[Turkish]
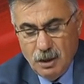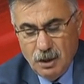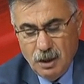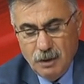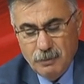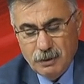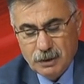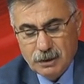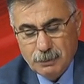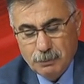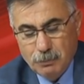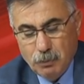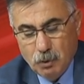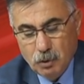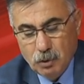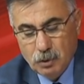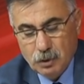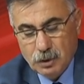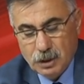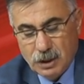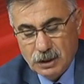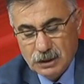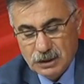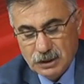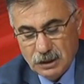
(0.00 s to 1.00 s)
Evet
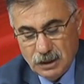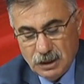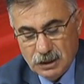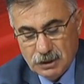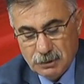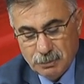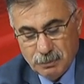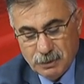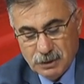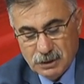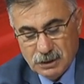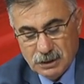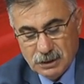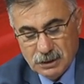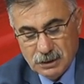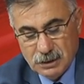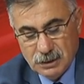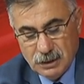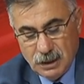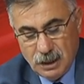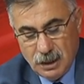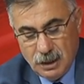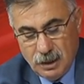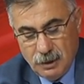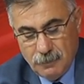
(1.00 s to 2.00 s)
Bolu
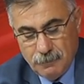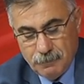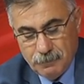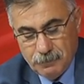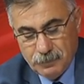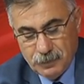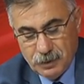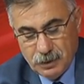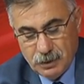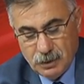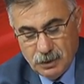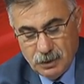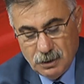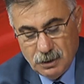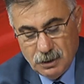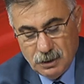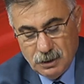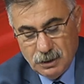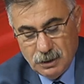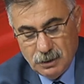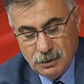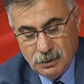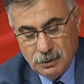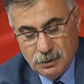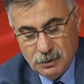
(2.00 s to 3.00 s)
karşılaşmasında
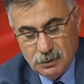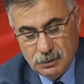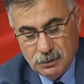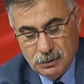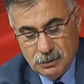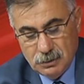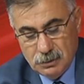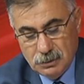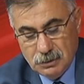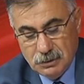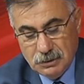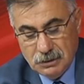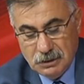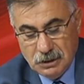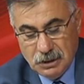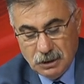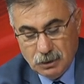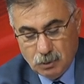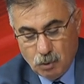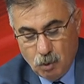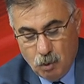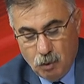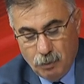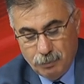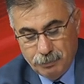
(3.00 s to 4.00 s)
ee,
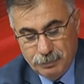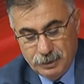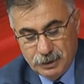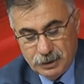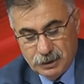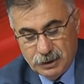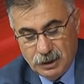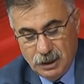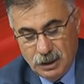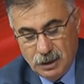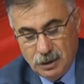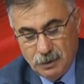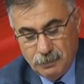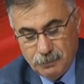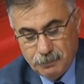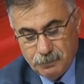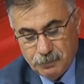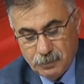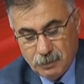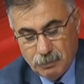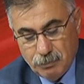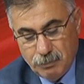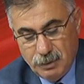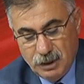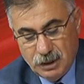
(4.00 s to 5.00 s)
ilk 11'de
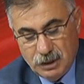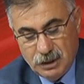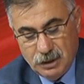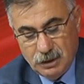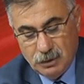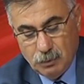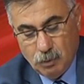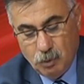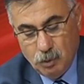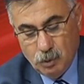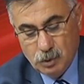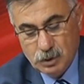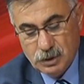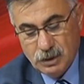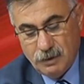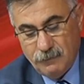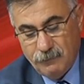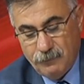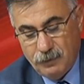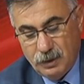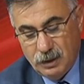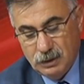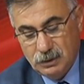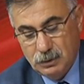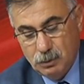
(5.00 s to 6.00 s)
Bekir, Oğuzhan,
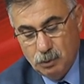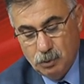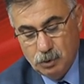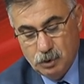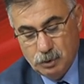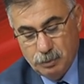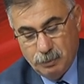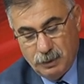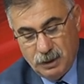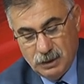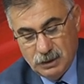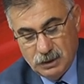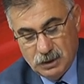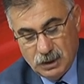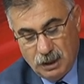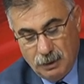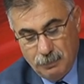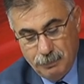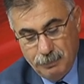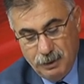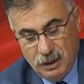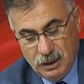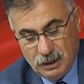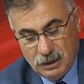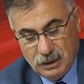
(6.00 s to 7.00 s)
Fatih, Osman,
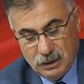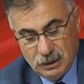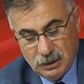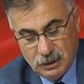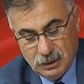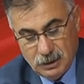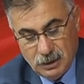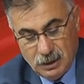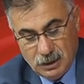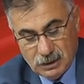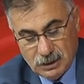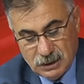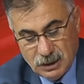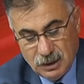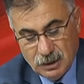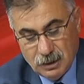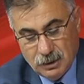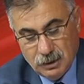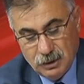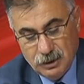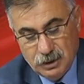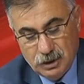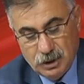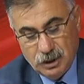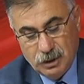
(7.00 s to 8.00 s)
Canberk, Hasan
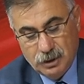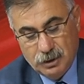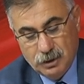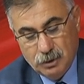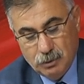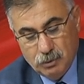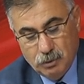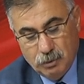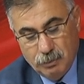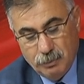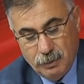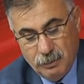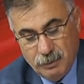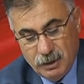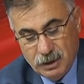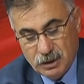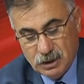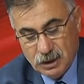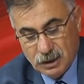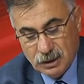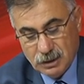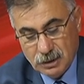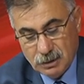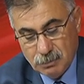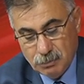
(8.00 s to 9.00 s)
Kılıç, Ekigo, Mehmet
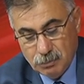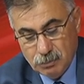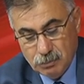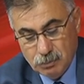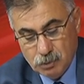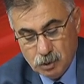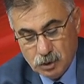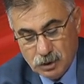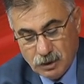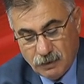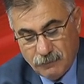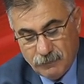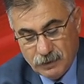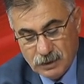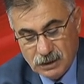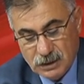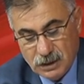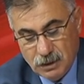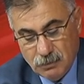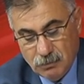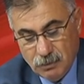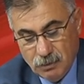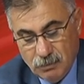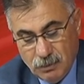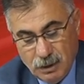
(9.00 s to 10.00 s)
Çakır, Mustafa
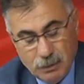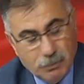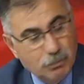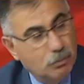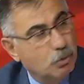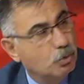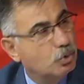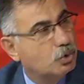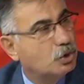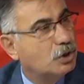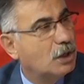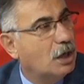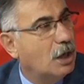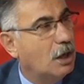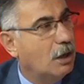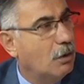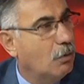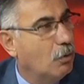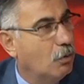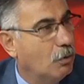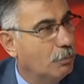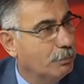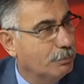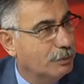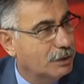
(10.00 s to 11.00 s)
Sevgi ve Musa
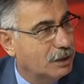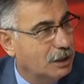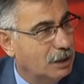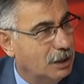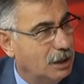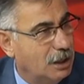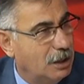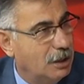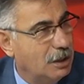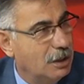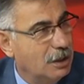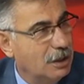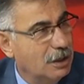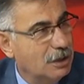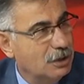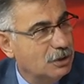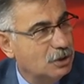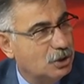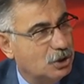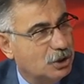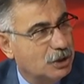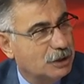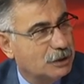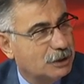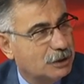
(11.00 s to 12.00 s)
11 ile
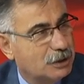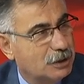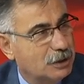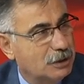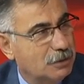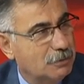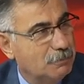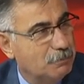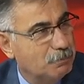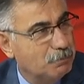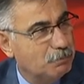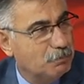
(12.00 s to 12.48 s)
çıktı.